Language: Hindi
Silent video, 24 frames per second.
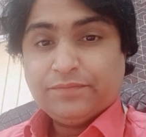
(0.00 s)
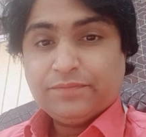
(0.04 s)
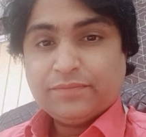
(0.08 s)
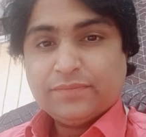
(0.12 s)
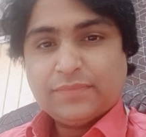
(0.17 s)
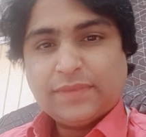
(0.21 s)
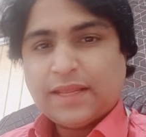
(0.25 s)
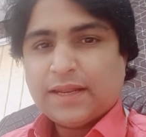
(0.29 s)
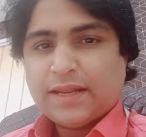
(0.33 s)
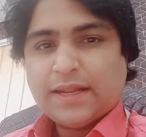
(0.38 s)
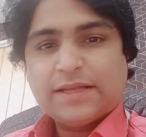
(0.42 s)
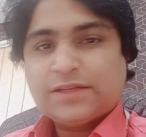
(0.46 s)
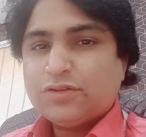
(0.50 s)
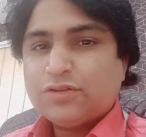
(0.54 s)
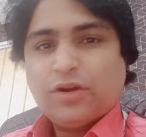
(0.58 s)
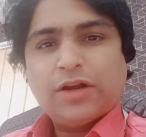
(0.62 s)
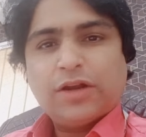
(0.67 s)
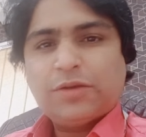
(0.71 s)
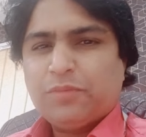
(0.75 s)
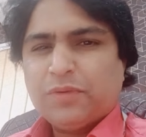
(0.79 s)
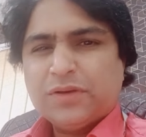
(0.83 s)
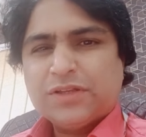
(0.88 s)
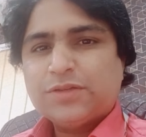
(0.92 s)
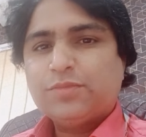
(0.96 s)
नहीं ना इट्स
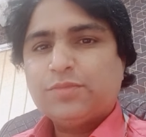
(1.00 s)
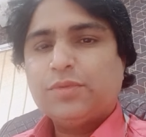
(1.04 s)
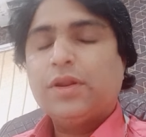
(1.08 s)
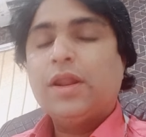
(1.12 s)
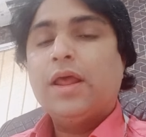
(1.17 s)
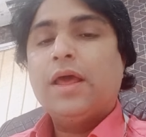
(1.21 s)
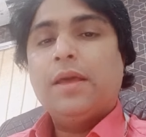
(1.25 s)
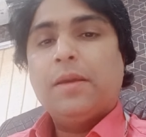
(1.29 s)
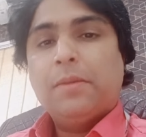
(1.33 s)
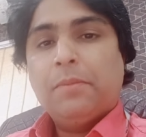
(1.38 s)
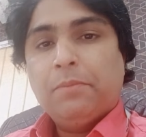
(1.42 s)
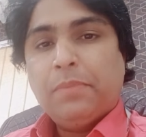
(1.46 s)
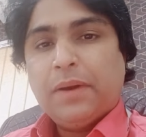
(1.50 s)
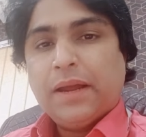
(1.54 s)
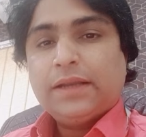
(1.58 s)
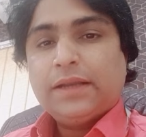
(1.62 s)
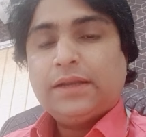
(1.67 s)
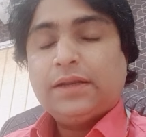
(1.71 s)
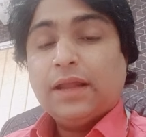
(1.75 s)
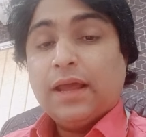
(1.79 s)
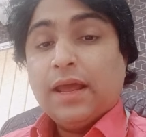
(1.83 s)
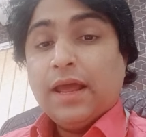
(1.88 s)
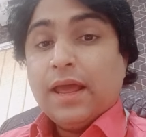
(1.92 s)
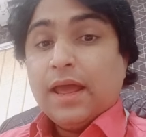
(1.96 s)
नॉट पॉसिबल
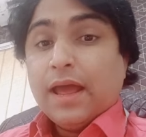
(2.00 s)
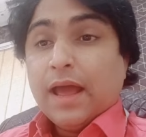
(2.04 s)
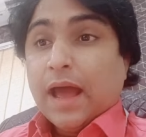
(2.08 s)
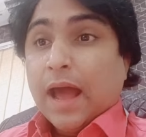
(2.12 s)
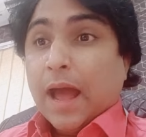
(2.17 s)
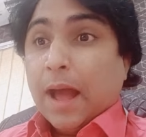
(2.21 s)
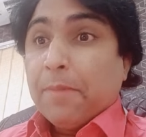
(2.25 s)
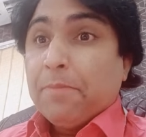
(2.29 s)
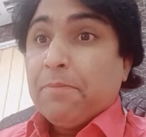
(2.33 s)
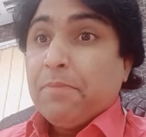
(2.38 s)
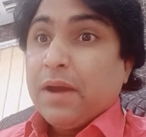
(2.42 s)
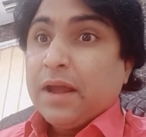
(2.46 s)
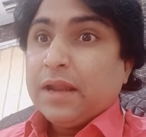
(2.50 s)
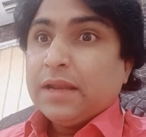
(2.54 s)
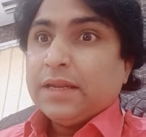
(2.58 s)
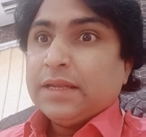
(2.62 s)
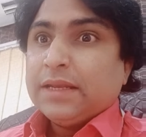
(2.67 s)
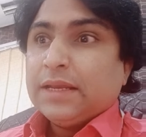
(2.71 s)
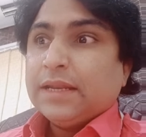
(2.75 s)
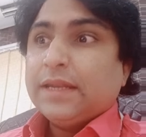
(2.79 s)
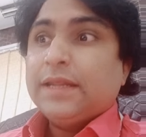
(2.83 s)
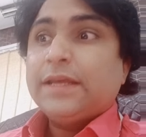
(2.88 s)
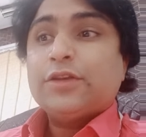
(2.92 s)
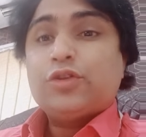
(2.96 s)
बट अंबानी
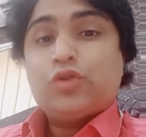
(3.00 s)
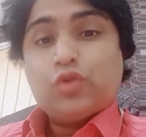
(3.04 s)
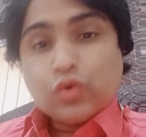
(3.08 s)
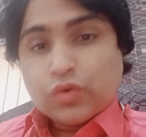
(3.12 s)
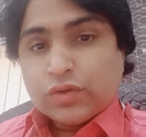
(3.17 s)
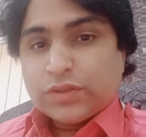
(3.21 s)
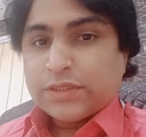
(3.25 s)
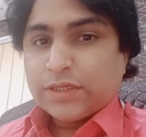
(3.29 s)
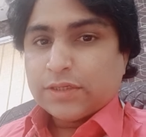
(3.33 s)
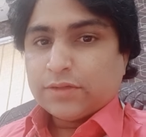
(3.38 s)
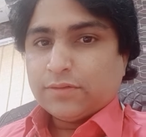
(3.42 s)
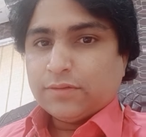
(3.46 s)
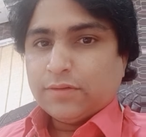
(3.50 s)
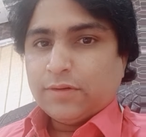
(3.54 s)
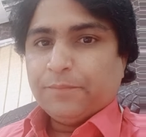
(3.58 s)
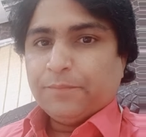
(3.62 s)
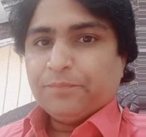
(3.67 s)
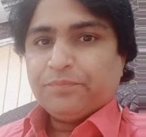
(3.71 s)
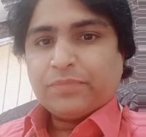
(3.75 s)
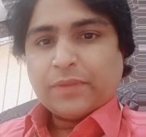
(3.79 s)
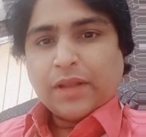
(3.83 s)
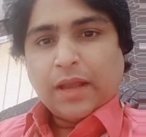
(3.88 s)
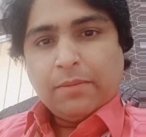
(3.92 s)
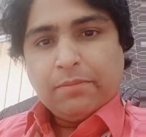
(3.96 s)
के लिए सोचे तो
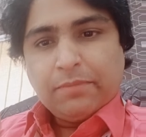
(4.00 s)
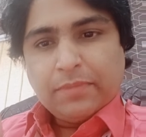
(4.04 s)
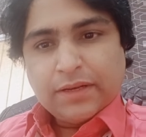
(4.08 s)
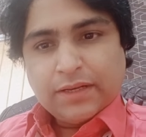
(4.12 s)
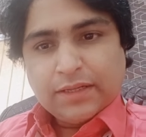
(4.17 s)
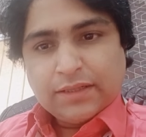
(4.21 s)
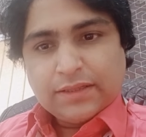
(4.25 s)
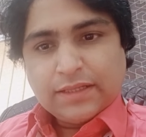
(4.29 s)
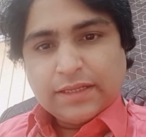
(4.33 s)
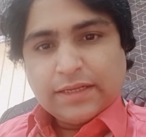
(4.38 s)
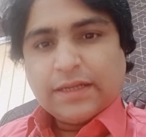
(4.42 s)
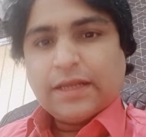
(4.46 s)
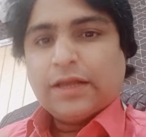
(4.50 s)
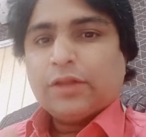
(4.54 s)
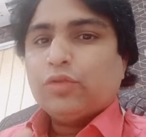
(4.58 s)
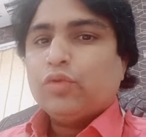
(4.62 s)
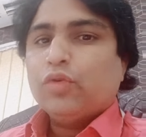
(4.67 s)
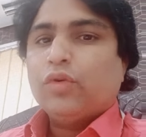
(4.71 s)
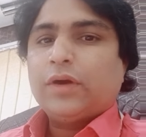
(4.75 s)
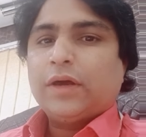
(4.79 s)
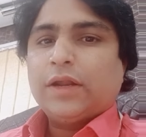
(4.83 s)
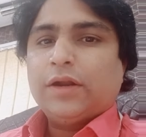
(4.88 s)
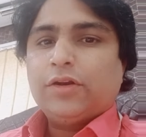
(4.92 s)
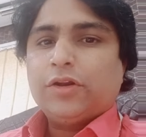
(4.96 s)
अंबानी दिन का
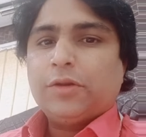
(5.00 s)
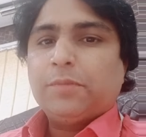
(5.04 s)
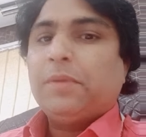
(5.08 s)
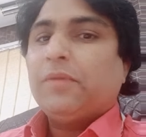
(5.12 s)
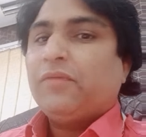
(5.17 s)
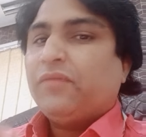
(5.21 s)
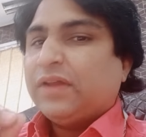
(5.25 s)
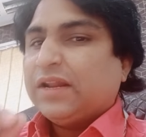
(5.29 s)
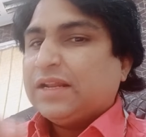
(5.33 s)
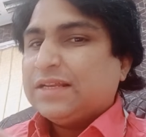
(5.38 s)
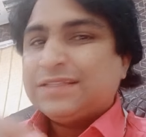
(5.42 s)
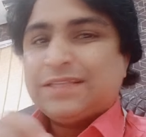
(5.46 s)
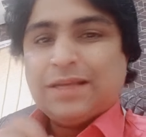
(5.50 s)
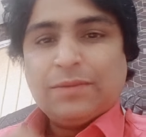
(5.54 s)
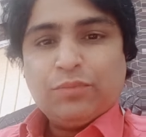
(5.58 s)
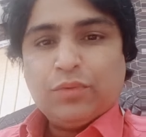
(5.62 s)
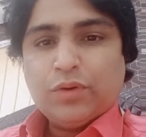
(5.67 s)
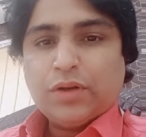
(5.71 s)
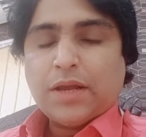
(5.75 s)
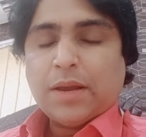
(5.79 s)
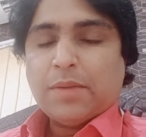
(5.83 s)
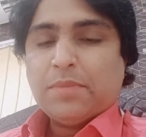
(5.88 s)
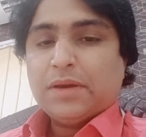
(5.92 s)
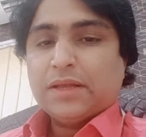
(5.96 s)
दो करोड़ रुपए फॉर
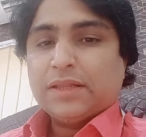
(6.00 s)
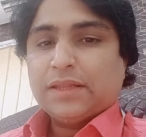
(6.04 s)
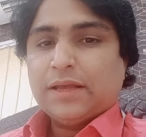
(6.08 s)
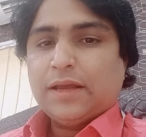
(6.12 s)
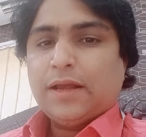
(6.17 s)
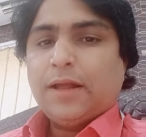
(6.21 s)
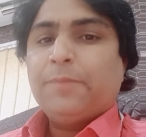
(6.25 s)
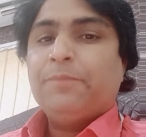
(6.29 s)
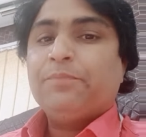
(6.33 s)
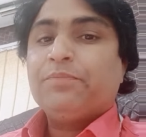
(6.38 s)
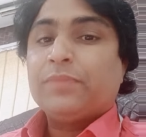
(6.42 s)
एग्जांपल कमाता